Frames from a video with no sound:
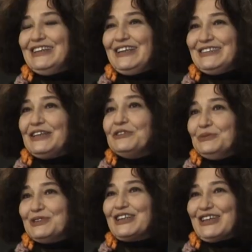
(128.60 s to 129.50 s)
En
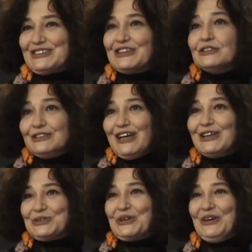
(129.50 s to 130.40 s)
sevdiğim sanat dalı
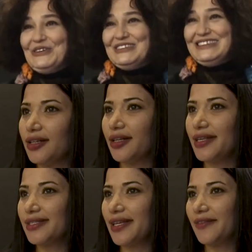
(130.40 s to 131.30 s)
tiyatro. Ee,
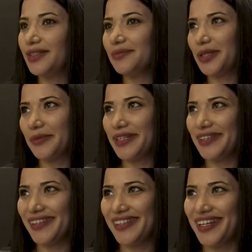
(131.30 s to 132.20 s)
en sevdiğim tabii
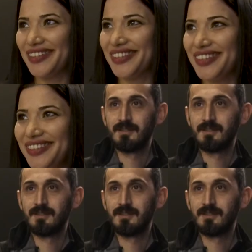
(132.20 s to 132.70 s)
ki de tiyatro.